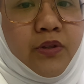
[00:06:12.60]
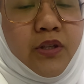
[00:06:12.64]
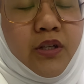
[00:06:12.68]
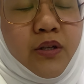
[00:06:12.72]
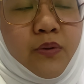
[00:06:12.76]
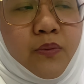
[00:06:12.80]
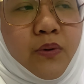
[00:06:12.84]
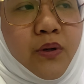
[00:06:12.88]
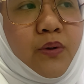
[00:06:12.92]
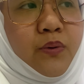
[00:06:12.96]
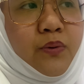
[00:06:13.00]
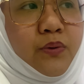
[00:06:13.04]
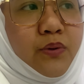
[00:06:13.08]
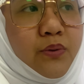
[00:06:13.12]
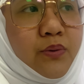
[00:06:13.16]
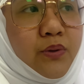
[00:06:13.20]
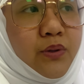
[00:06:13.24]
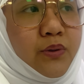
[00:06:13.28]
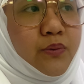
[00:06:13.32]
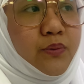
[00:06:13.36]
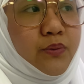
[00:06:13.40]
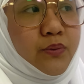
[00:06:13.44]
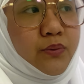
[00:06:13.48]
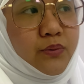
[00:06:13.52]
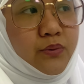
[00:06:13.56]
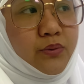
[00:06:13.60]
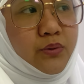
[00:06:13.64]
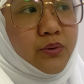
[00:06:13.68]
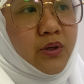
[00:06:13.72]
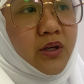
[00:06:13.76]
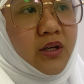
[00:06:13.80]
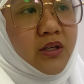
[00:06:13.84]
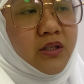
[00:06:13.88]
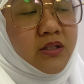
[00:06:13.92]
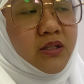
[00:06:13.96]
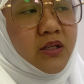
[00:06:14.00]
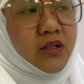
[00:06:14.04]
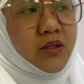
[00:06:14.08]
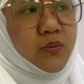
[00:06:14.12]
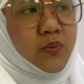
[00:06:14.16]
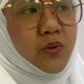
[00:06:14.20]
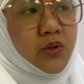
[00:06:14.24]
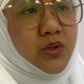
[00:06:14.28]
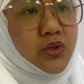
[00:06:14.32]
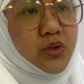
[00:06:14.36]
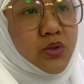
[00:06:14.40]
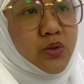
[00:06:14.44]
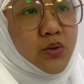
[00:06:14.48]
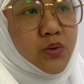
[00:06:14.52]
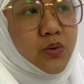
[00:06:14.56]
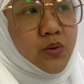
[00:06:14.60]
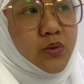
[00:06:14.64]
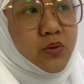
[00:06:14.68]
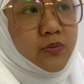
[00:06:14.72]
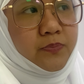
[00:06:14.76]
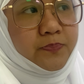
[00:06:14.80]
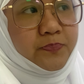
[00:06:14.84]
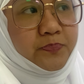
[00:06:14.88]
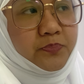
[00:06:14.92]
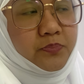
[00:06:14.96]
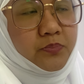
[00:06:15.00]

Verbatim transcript: Ginawa ko yung ano ko, yung egg sandwich ko.